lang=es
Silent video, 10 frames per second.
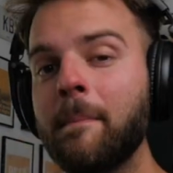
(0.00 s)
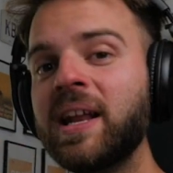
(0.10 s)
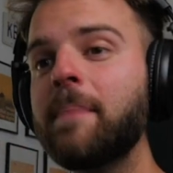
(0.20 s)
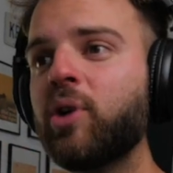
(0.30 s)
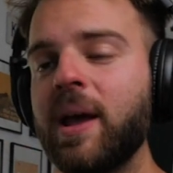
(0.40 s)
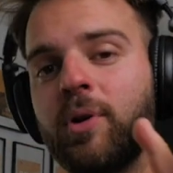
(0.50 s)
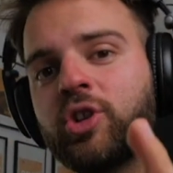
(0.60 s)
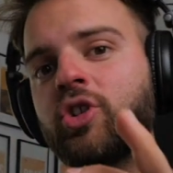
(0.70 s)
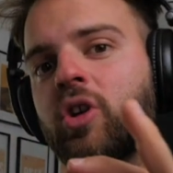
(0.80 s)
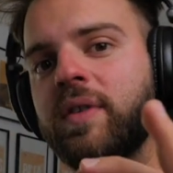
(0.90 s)
Mire por ejemplo
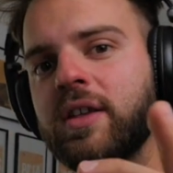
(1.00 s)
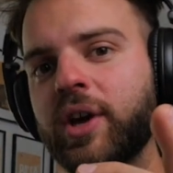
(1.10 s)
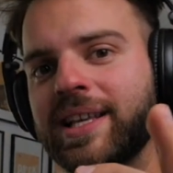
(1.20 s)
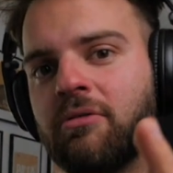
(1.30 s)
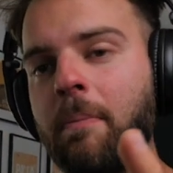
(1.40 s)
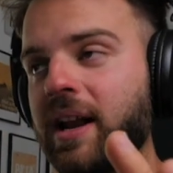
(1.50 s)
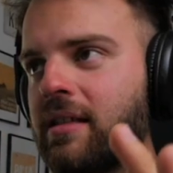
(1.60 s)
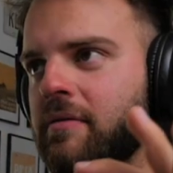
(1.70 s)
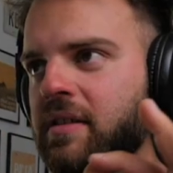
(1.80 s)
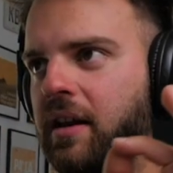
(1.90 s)
estos dos videos que hicimos para
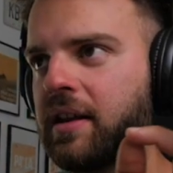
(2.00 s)
David